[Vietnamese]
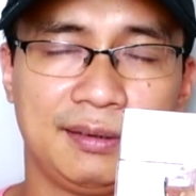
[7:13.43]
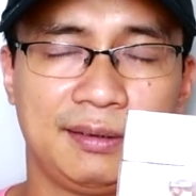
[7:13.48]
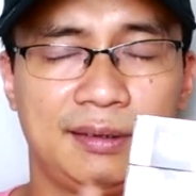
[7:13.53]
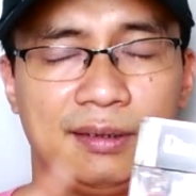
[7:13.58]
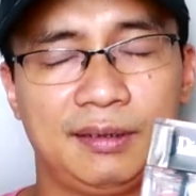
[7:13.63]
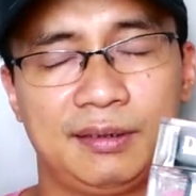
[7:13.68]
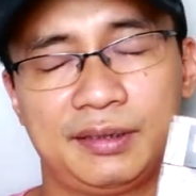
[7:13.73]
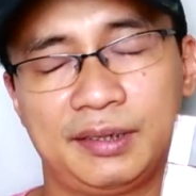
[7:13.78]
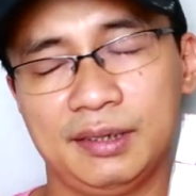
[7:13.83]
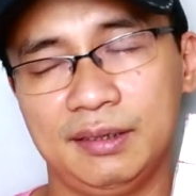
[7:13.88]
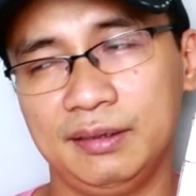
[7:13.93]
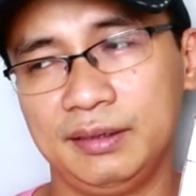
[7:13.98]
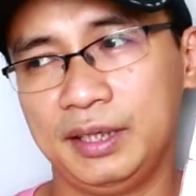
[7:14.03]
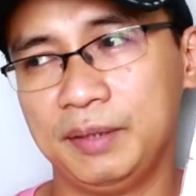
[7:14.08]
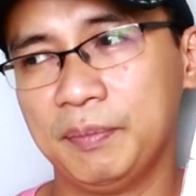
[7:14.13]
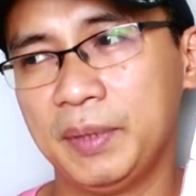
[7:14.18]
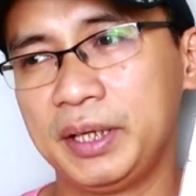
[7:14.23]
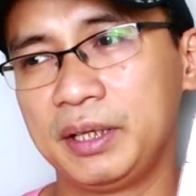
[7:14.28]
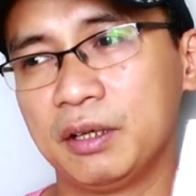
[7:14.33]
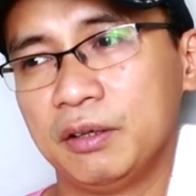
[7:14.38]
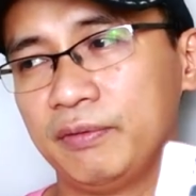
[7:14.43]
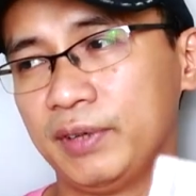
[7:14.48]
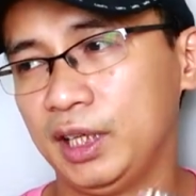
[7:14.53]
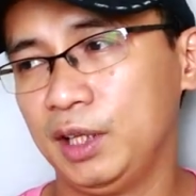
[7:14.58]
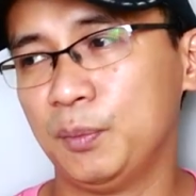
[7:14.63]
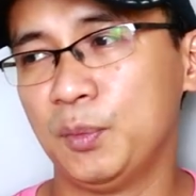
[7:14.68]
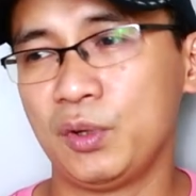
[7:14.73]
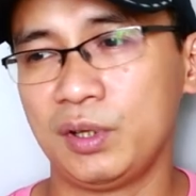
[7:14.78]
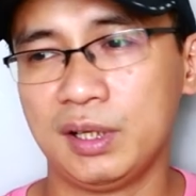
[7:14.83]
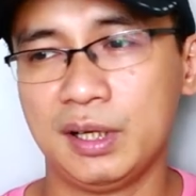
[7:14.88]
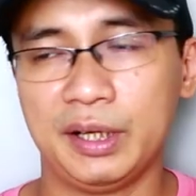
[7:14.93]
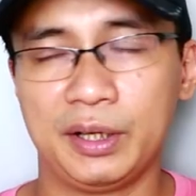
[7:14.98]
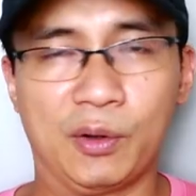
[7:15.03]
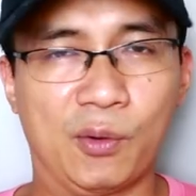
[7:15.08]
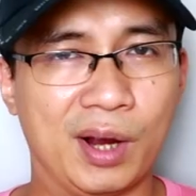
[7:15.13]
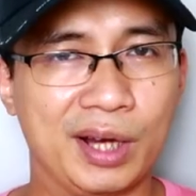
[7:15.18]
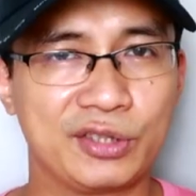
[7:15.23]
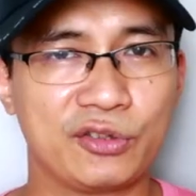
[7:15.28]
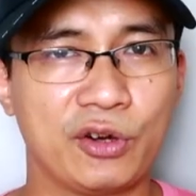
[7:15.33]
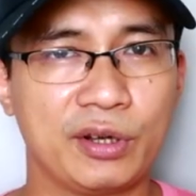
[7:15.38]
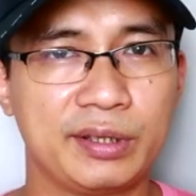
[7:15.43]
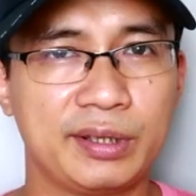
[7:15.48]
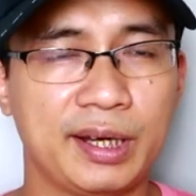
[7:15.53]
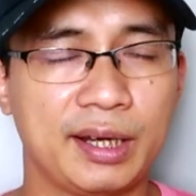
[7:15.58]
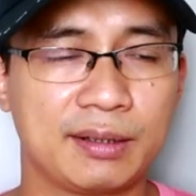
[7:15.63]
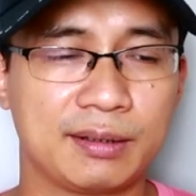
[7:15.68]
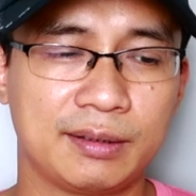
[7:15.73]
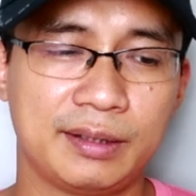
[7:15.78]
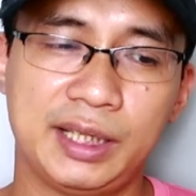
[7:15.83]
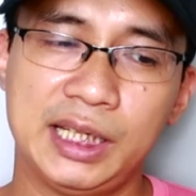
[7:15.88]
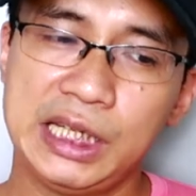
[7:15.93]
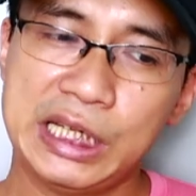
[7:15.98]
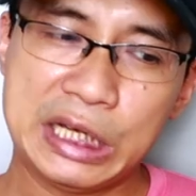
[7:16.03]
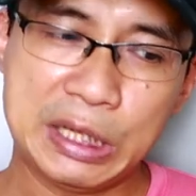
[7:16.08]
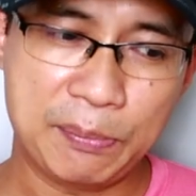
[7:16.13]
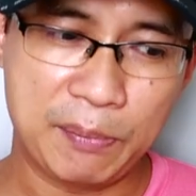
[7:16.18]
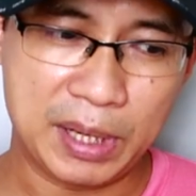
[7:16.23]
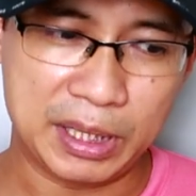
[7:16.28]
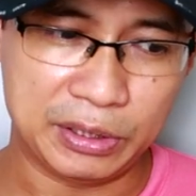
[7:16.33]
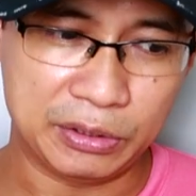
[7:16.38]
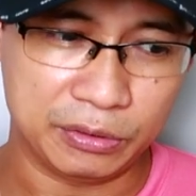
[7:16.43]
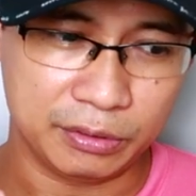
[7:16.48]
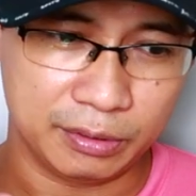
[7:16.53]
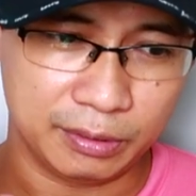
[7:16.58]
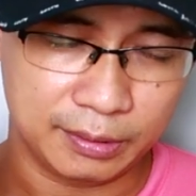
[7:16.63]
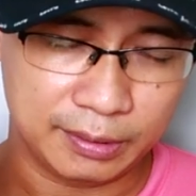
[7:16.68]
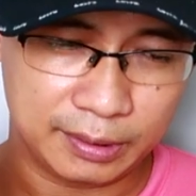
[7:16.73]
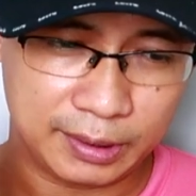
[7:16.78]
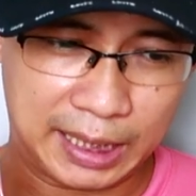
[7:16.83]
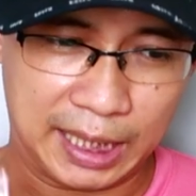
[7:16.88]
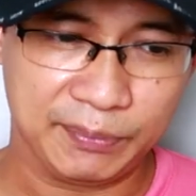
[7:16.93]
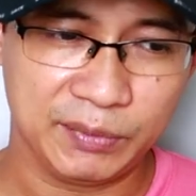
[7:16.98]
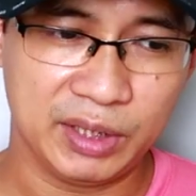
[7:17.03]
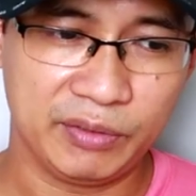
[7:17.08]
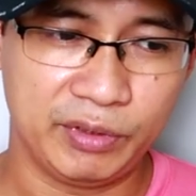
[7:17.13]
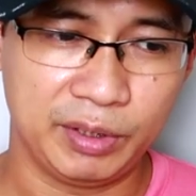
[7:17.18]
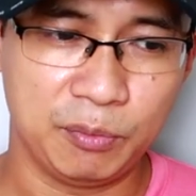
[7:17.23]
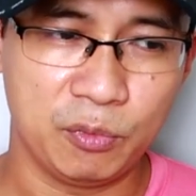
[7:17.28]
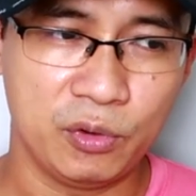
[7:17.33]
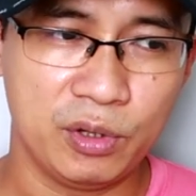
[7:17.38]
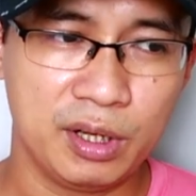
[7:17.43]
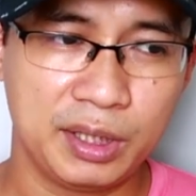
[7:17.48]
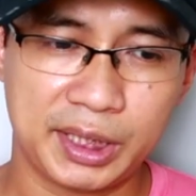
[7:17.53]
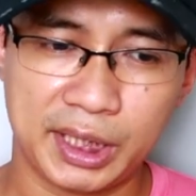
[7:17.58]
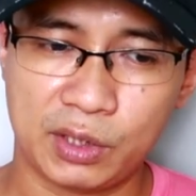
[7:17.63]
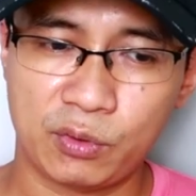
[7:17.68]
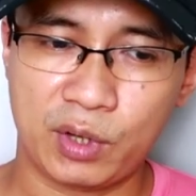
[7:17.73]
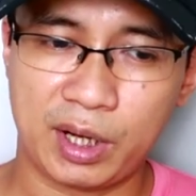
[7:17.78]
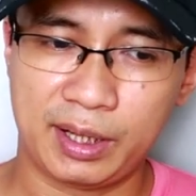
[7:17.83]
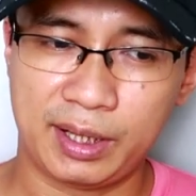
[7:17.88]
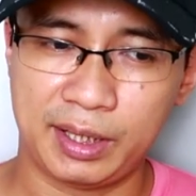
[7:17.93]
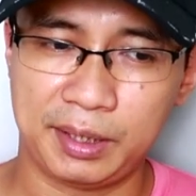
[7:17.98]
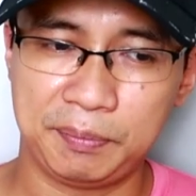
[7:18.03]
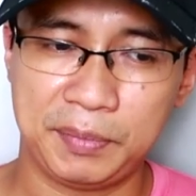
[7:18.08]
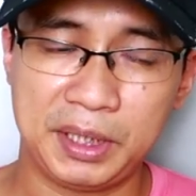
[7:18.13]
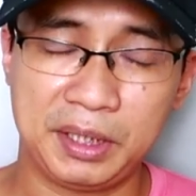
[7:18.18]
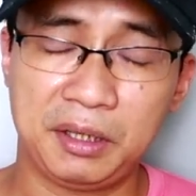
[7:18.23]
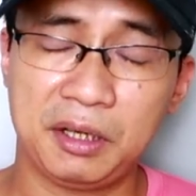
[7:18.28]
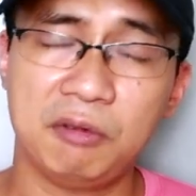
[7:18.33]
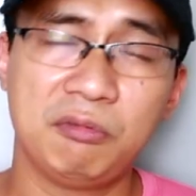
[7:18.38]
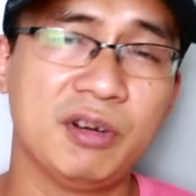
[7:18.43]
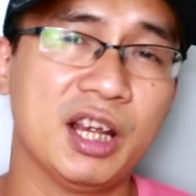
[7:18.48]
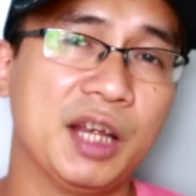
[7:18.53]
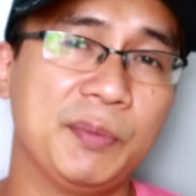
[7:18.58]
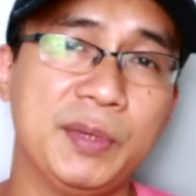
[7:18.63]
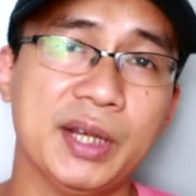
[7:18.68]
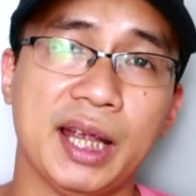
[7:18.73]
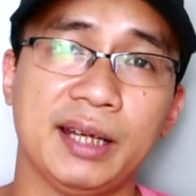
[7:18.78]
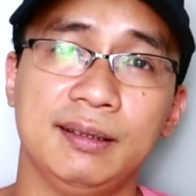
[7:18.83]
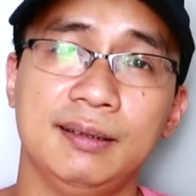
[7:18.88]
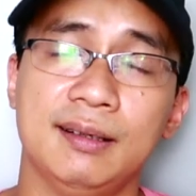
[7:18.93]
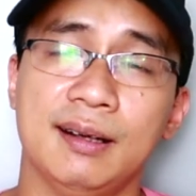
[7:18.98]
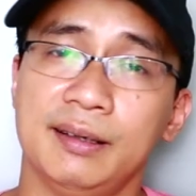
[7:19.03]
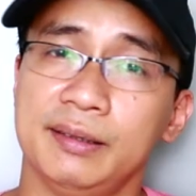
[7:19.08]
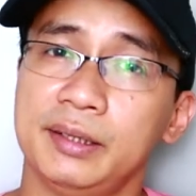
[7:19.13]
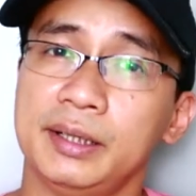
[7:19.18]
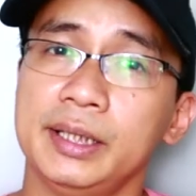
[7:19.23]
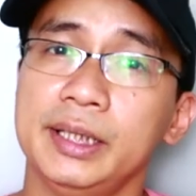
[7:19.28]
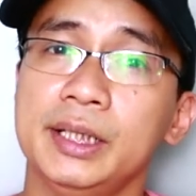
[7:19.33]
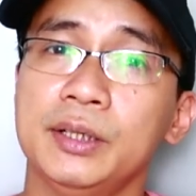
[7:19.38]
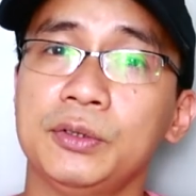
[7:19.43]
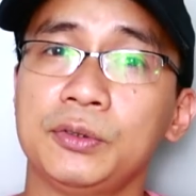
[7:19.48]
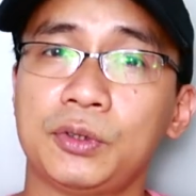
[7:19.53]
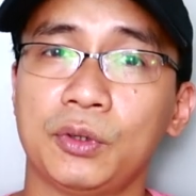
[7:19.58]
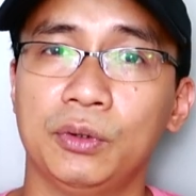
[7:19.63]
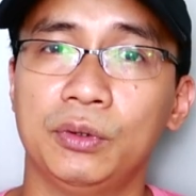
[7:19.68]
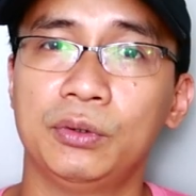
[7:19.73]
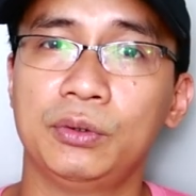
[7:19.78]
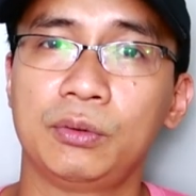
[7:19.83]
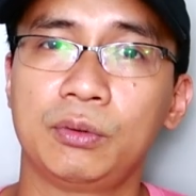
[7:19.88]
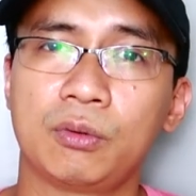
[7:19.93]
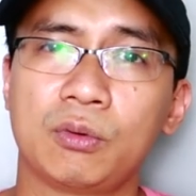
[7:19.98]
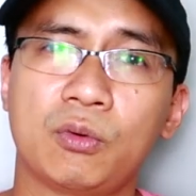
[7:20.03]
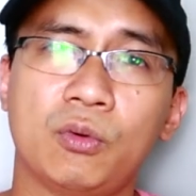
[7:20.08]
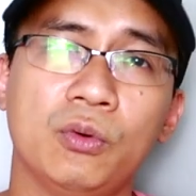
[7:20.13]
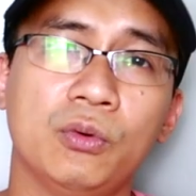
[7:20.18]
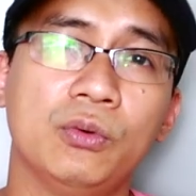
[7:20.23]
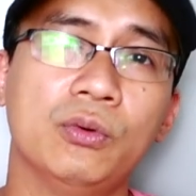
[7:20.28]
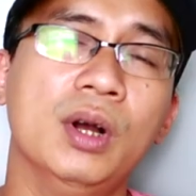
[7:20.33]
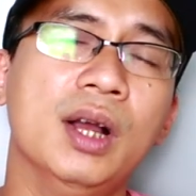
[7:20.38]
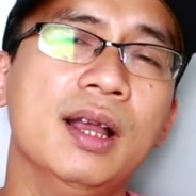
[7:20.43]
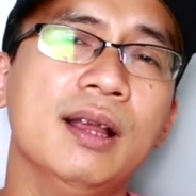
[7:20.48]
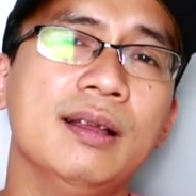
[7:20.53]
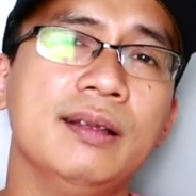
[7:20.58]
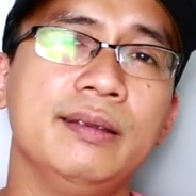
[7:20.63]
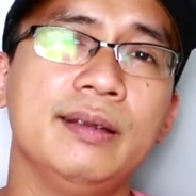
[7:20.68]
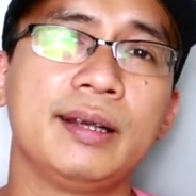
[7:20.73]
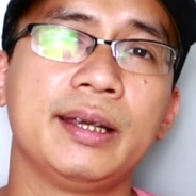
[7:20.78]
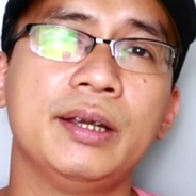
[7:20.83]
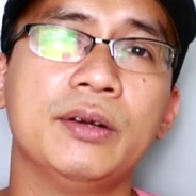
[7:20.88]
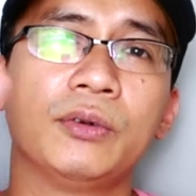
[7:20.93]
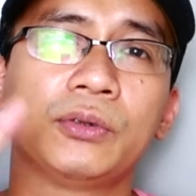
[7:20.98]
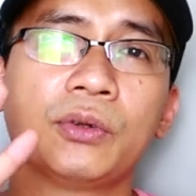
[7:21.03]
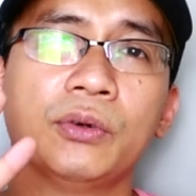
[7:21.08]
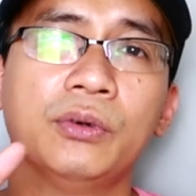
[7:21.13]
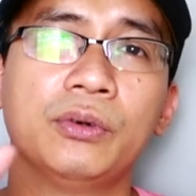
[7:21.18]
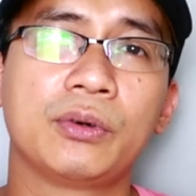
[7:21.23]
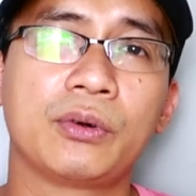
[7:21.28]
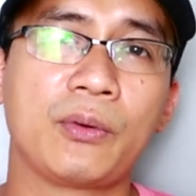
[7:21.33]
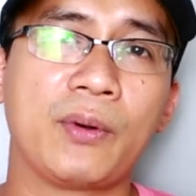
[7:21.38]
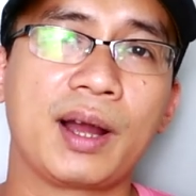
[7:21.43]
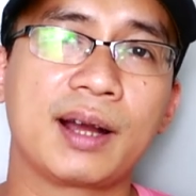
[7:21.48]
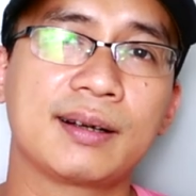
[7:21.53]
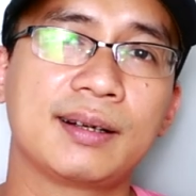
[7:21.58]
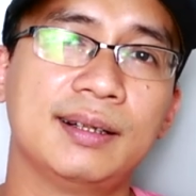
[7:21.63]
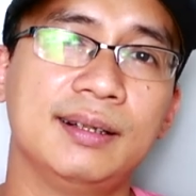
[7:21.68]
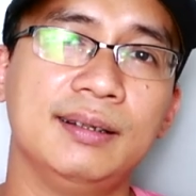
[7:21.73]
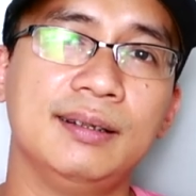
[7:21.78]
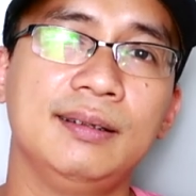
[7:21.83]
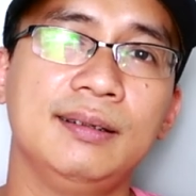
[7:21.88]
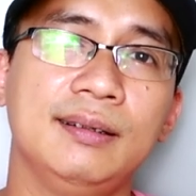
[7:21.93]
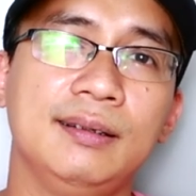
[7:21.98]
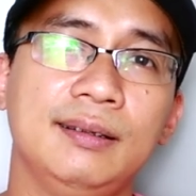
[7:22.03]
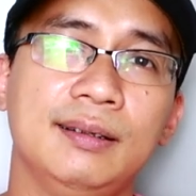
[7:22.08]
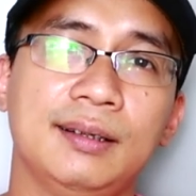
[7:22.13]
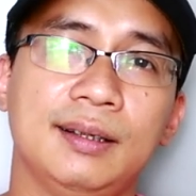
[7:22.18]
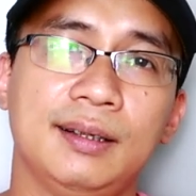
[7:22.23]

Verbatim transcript: thực sự thì mình không phải là một người quá soi xét khi mình cảm nhận về mùi hương chai nước hoa này mình không hề bị ảnh hưởng những yếu tố cũ những yếu tố quá khứ